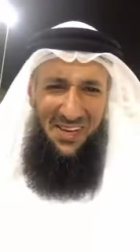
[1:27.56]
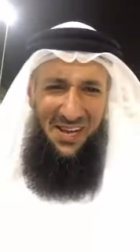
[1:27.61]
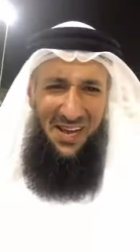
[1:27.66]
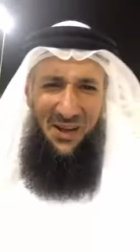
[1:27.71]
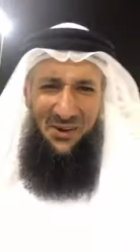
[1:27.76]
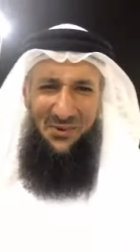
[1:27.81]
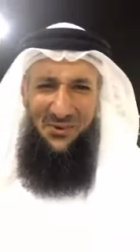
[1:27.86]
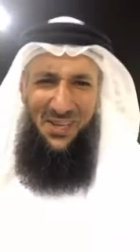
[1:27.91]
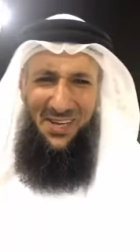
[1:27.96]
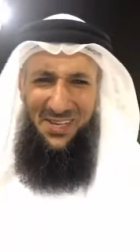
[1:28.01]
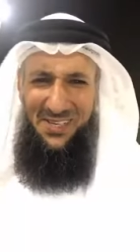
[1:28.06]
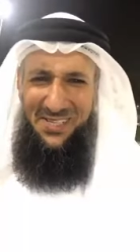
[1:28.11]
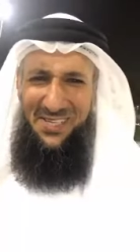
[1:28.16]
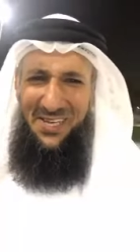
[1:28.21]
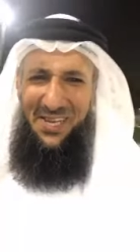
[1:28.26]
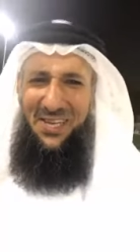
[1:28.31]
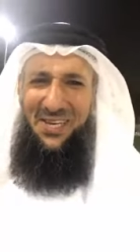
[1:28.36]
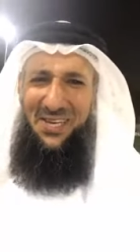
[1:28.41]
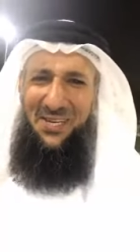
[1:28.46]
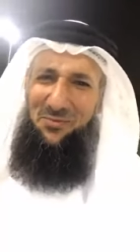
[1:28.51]
هؤلاء
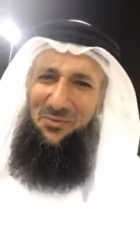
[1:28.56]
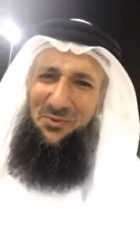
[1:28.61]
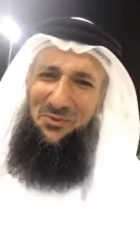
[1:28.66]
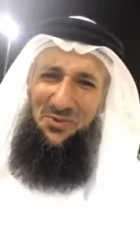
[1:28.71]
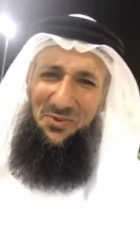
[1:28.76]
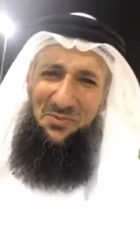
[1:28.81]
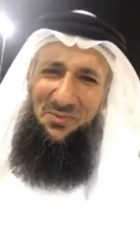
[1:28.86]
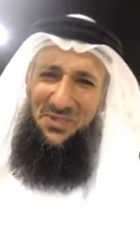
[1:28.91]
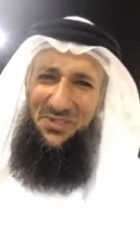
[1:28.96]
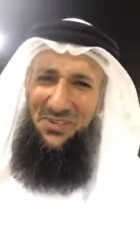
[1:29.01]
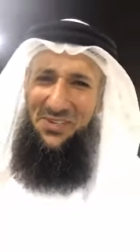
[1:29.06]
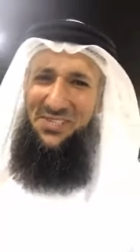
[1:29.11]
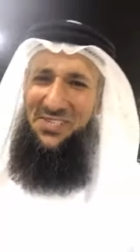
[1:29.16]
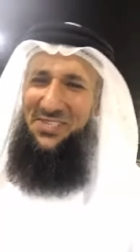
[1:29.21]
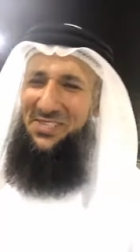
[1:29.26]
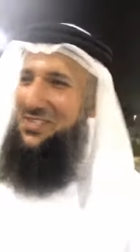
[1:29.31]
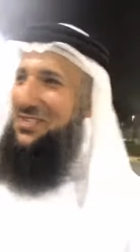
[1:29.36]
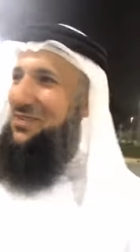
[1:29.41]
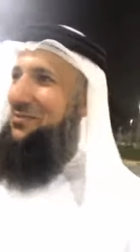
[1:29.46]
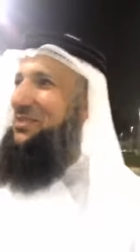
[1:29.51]
تعلموا في مدرسة
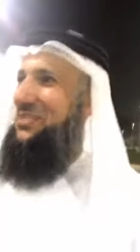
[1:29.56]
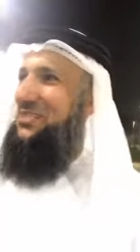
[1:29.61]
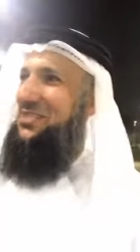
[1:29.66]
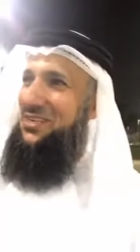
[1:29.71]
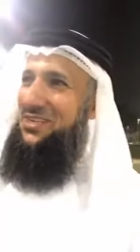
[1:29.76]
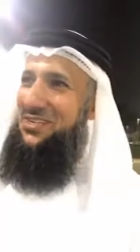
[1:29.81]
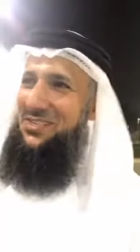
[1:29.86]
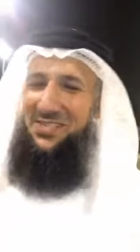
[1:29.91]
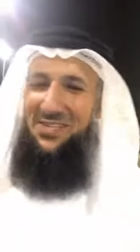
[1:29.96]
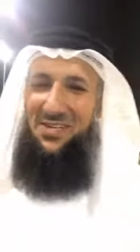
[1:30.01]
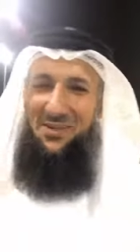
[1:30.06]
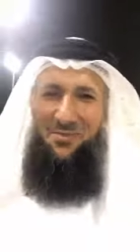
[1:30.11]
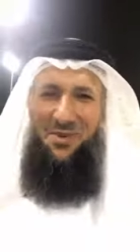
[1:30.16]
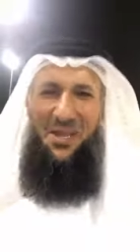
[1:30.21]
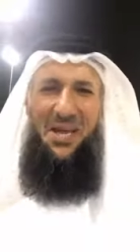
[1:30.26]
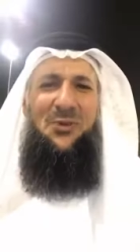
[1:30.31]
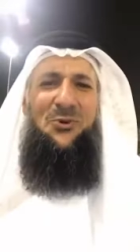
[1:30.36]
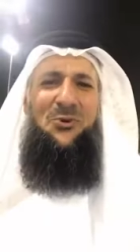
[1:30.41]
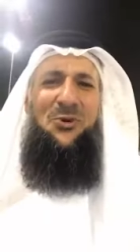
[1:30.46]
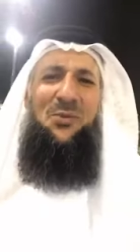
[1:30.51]
النبي صلى الله عليه وسلم
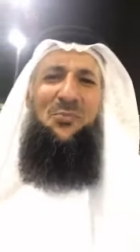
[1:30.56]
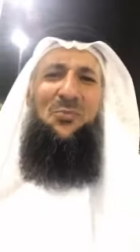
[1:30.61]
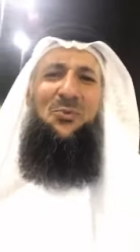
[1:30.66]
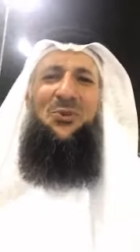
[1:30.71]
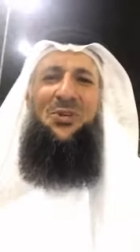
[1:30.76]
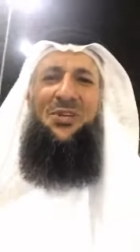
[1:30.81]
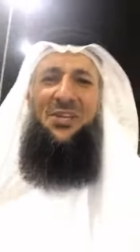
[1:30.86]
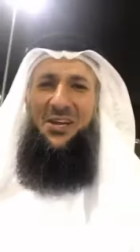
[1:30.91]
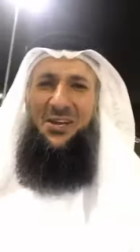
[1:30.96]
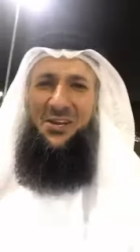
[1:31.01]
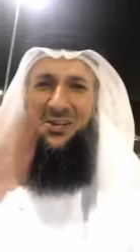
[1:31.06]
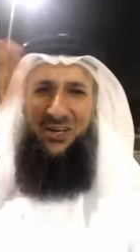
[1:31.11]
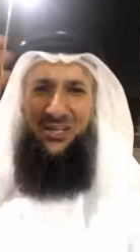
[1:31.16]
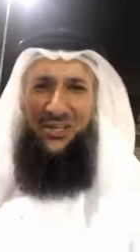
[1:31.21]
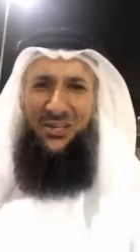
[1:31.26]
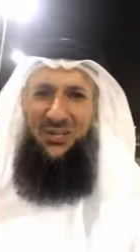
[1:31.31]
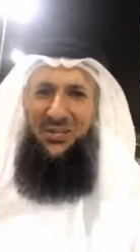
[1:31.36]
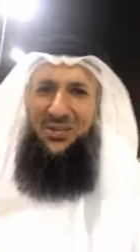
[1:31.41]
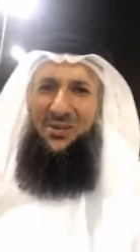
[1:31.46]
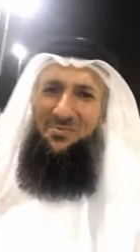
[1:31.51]
لا يكرمهن إلا
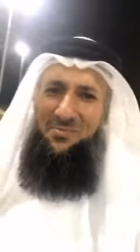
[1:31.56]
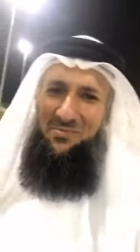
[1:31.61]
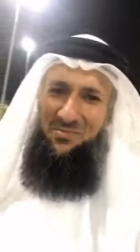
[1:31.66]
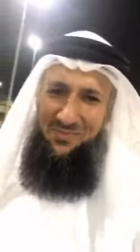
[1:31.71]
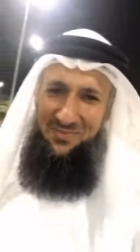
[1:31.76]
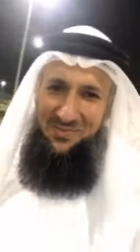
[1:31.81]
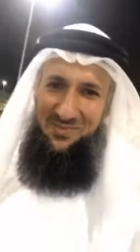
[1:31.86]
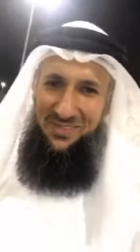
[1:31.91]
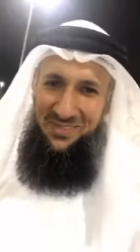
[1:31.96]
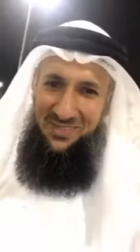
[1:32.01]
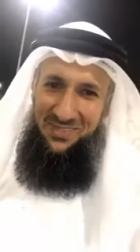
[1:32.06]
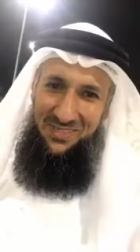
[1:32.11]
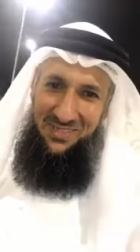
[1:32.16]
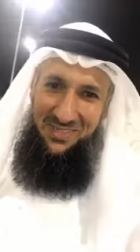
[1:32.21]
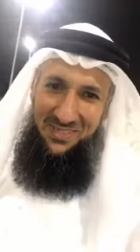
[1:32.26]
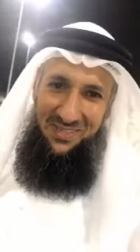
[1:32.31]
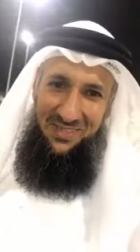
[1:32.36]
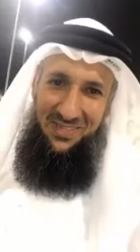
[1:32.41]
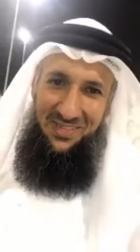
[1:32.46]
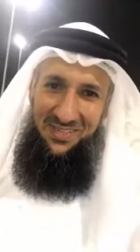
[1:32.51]
كريم
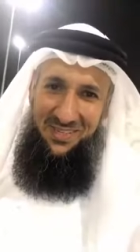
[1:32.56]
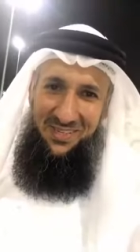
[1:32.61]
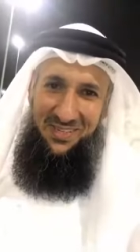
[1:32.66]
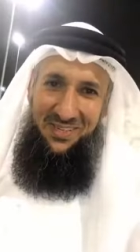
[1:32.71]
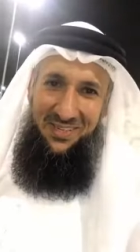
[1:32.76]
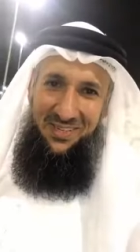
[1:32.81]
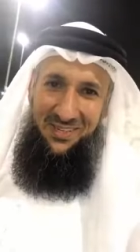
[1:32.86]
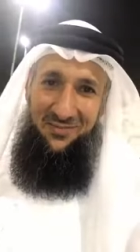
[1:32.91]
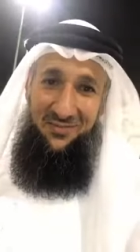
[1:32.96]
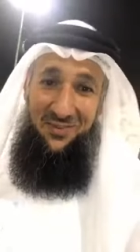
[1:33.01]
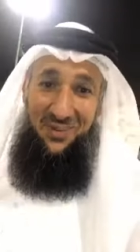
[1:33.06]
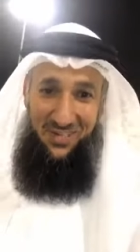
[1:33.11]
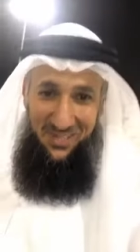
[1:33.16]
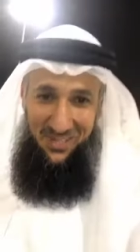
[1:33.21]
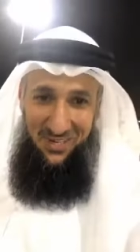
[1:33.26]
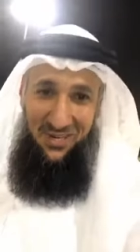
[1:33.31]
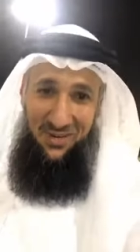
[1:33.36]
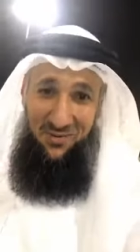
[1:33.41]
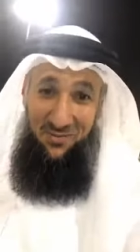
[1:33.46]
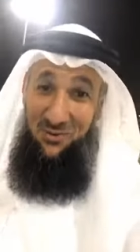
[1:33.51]

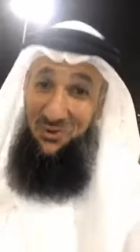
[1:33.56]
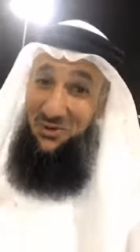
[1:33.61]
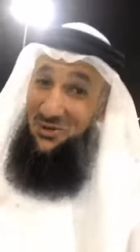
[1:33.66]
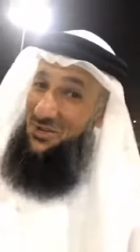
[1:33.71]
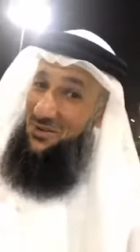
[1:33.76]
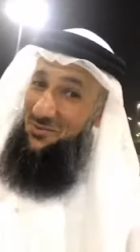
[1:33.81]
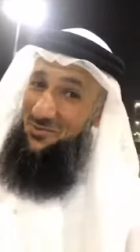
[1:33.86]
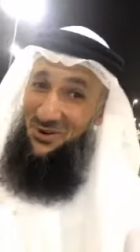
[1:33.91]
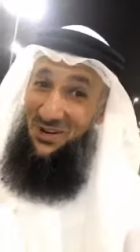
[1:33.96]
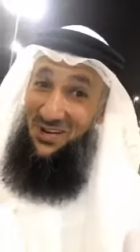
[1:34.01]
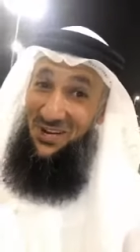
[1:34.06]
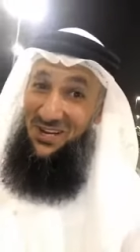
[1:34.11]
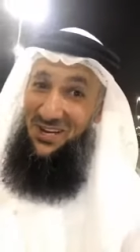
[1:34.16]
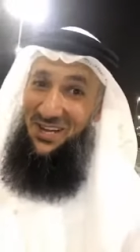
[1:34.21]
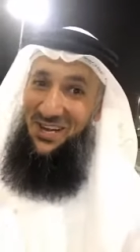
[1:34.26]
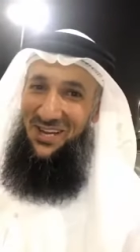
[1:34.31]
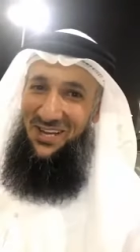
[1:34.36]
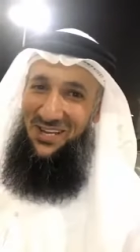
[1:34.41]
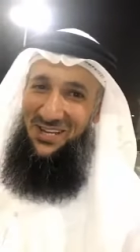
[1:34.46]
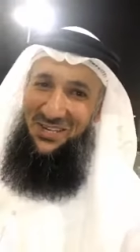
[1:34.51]
فالكريم يكرم أهله
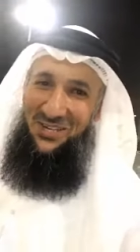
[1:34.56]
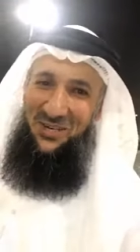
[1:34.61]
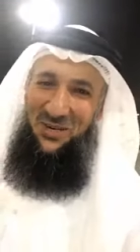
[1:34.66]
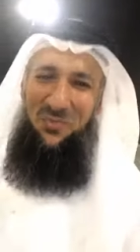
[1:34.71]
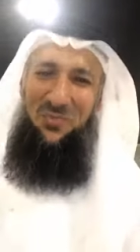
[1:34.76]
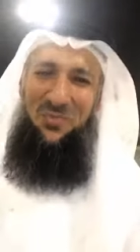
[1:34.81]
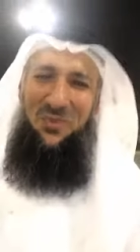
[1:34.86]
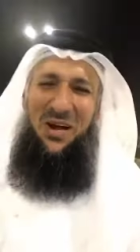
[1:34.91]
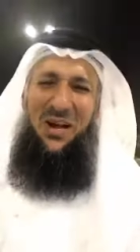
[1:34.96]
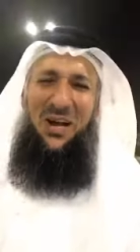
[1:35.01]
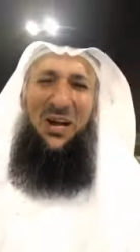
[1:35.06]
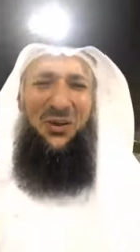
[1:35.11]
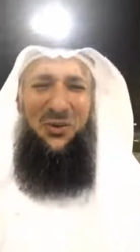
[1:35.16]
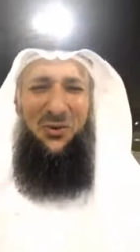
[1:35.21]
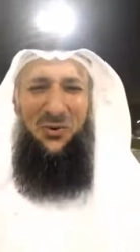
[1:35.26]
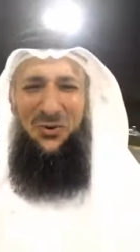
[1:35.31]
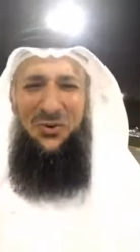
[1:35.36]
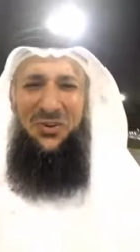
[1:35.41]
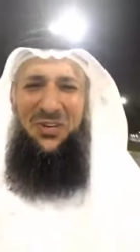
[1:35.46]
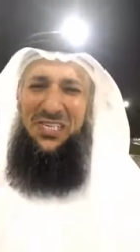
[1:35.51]
هم
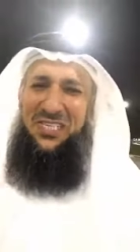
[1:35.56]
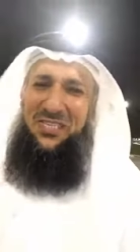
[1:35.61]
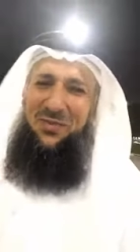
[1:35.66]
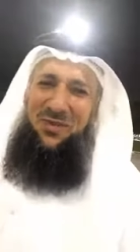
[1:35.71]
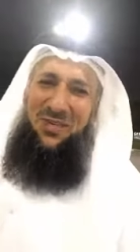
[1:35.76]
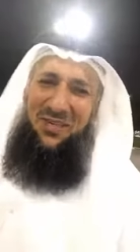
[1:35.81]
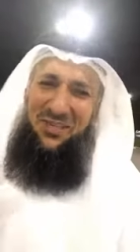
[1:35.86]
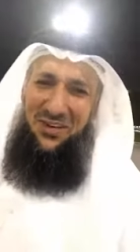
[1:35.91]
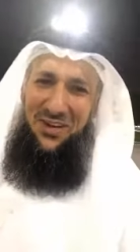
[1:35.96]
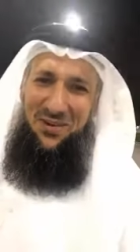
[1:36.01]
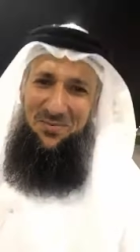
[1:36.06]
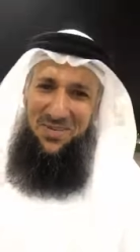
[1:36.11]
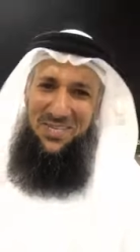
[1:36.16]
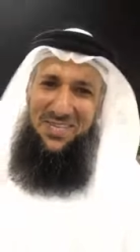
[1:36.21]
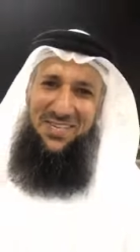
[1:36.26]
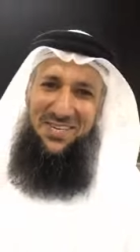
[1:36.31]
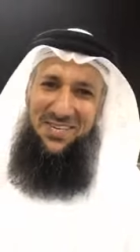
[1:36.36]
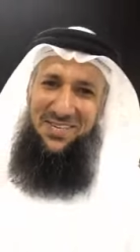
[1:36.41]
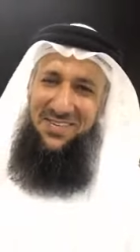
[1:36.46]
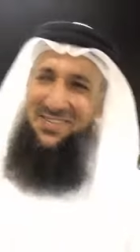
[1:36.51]
أحق الناس
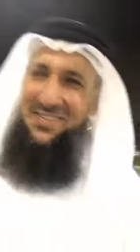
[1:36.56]
بإكرامك